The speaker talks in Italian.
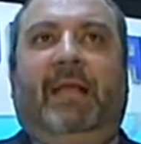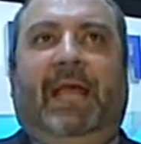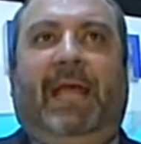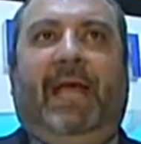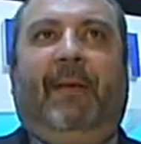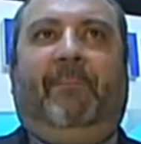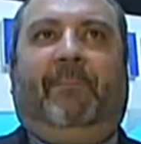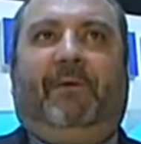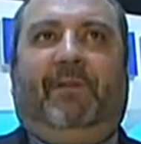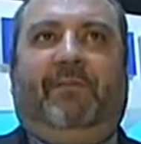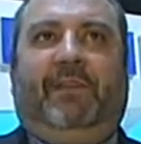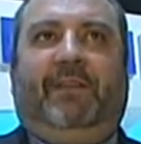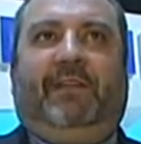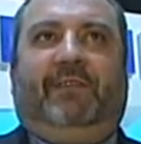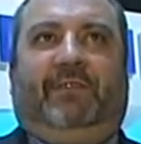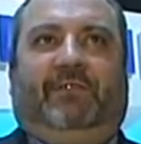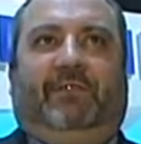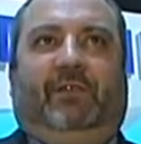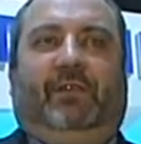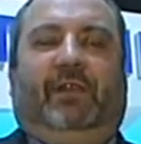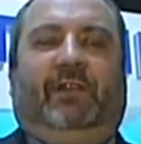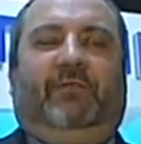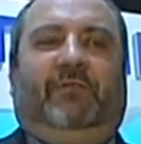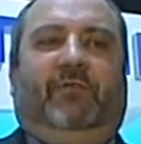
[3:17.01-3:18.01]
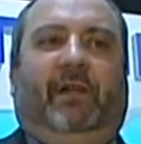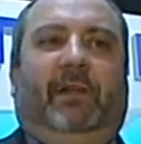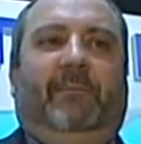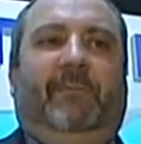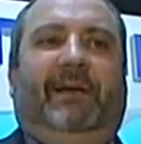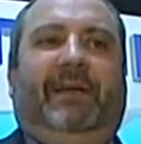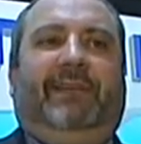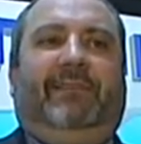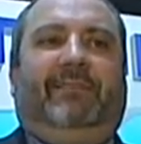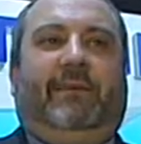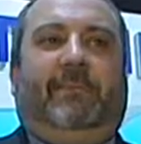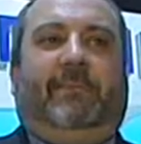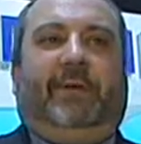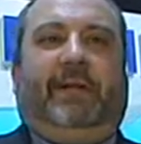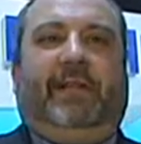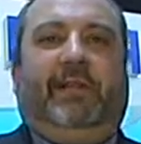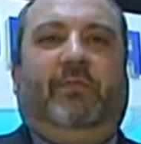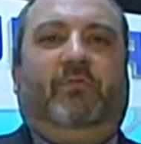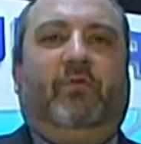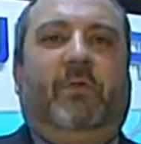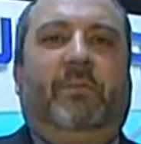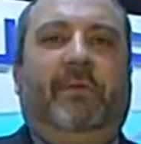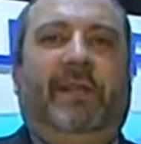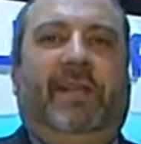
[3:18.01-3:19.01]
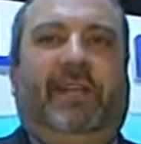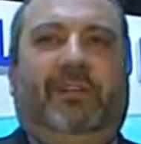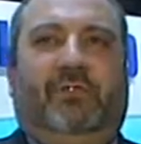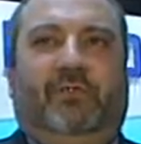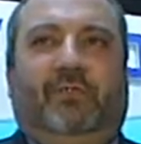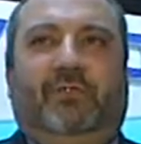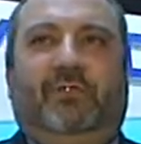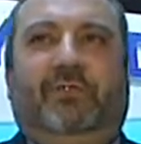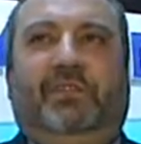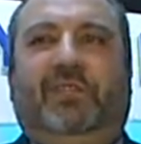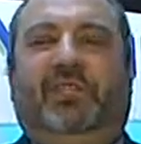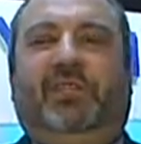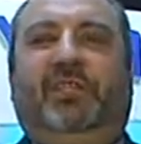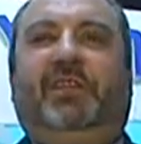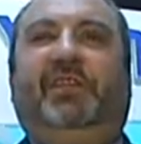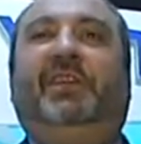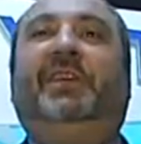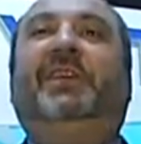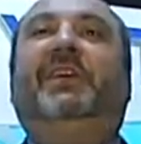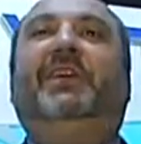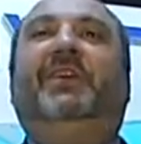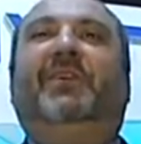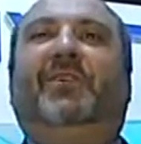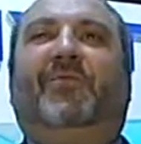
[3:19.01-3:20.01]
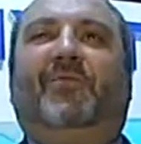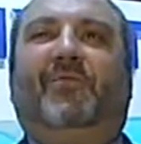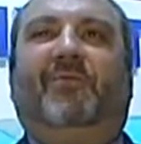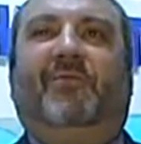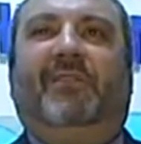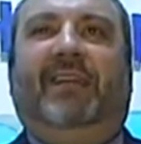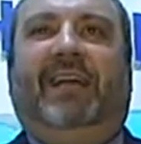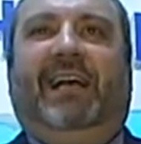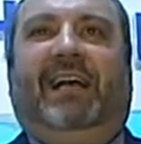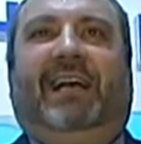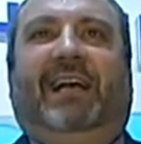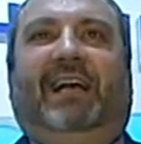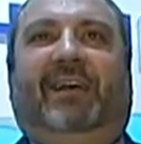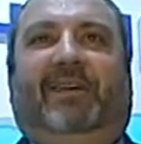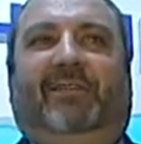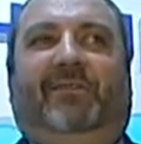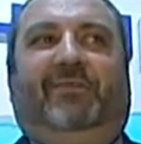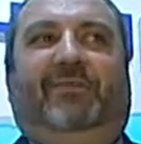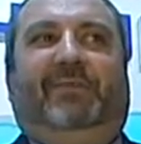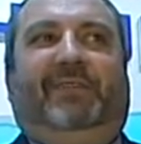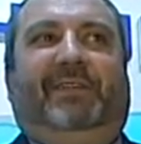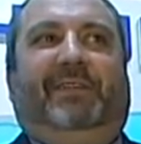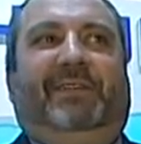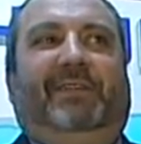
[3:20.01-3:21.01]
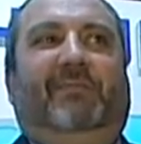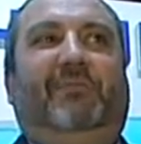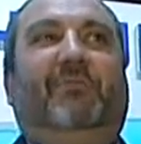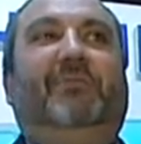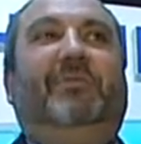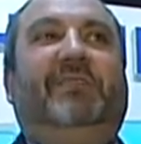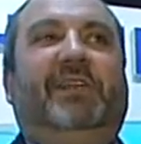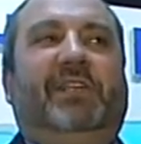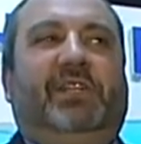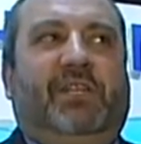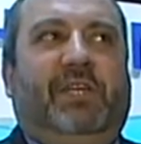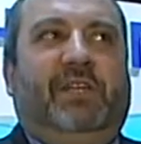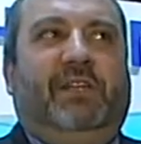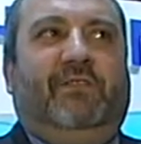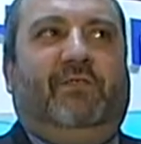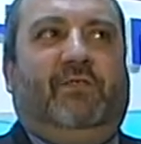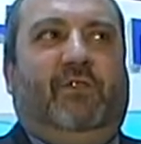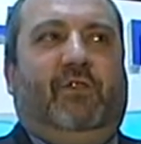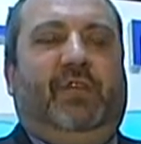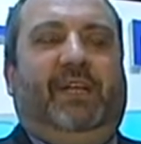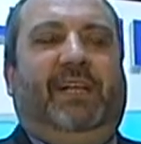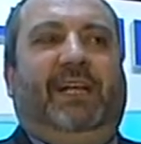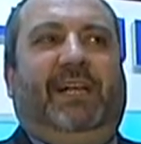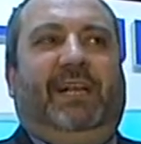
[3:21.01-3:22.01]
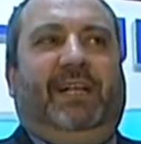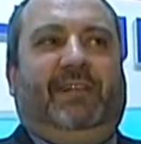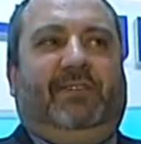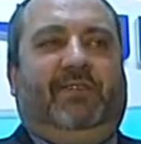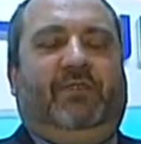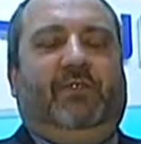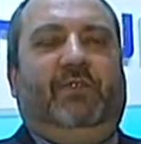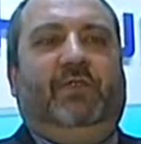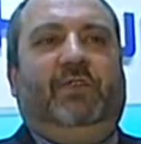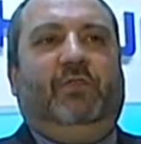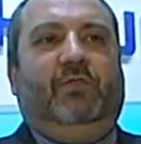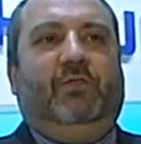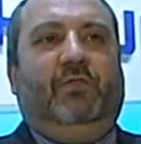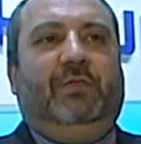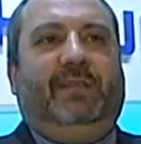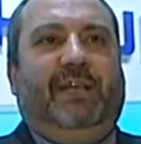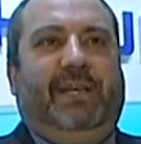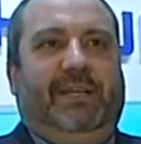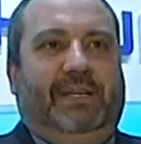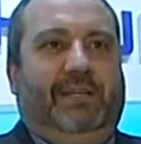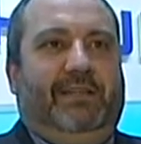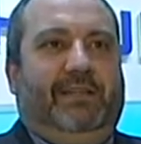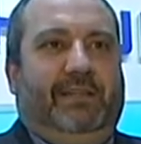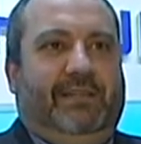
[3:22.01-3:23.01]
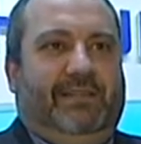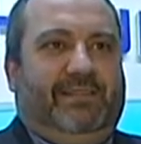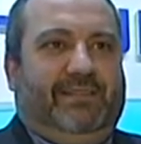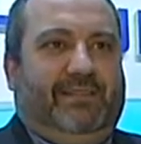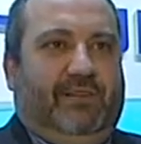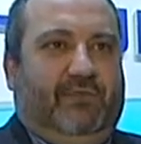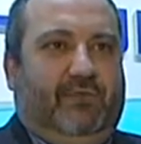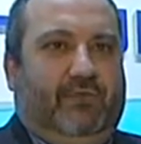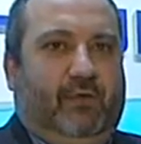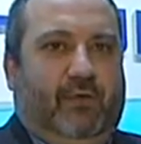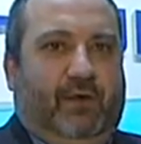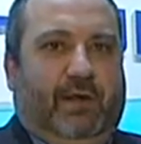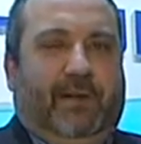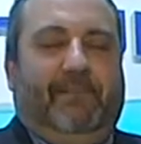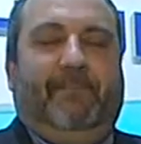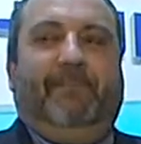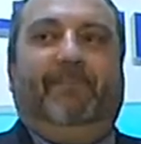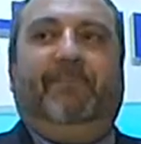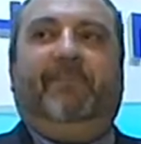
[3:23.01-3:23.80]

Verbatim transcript: È previsto naturalmente per il 2012 una, un, un deciso ingresso di Hyundai nel settore.